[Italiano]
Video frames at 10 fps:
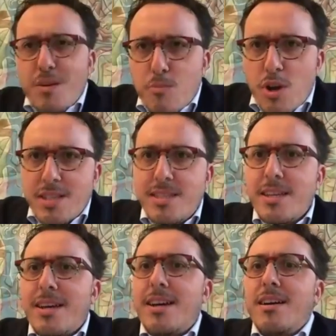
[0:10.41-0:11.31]

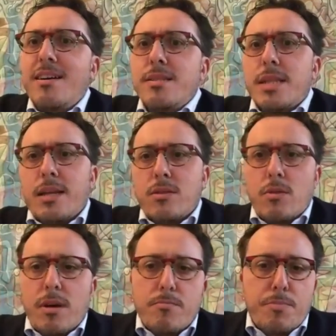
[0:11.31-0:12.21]
Buonasera intanto.
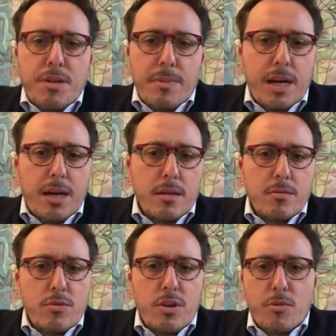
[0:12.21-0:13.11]
Ah,
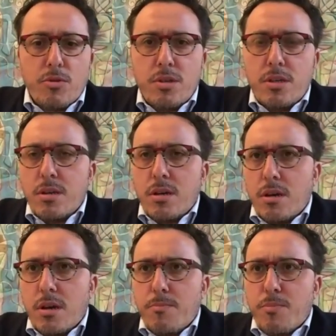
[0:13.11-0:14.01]
prima diciamo, di eh,
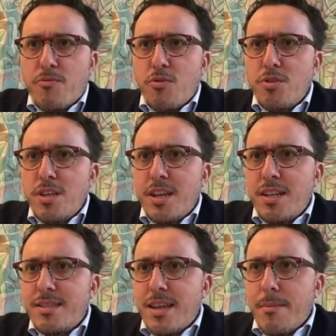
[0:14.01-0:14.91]
approfondire
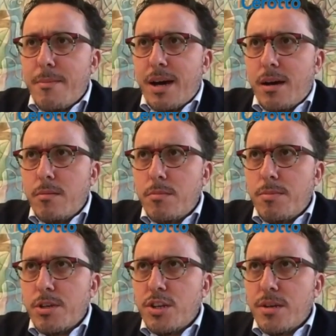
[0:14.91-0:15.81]
il tema mi
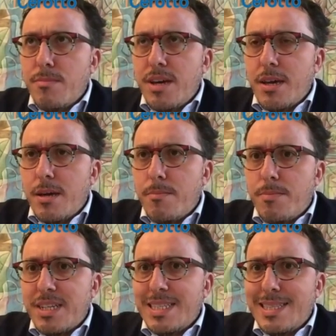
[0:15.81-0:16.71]
piacerebbe
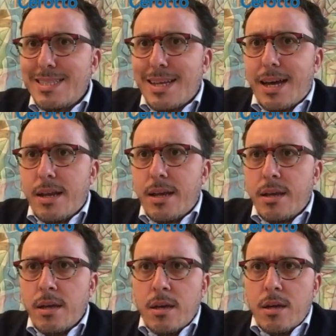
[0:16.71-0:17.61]

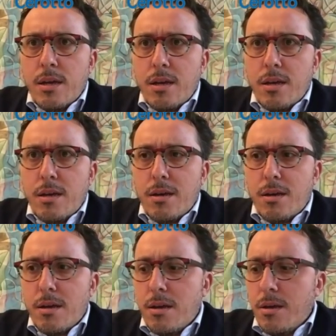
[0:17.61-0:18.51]
presentare
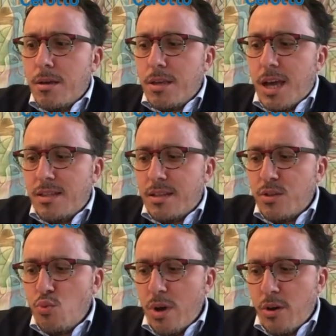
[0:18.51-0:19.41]
eh, gli
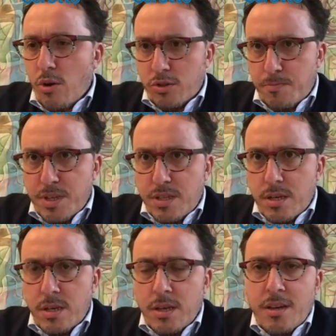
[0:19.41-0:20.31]
altri due ospiti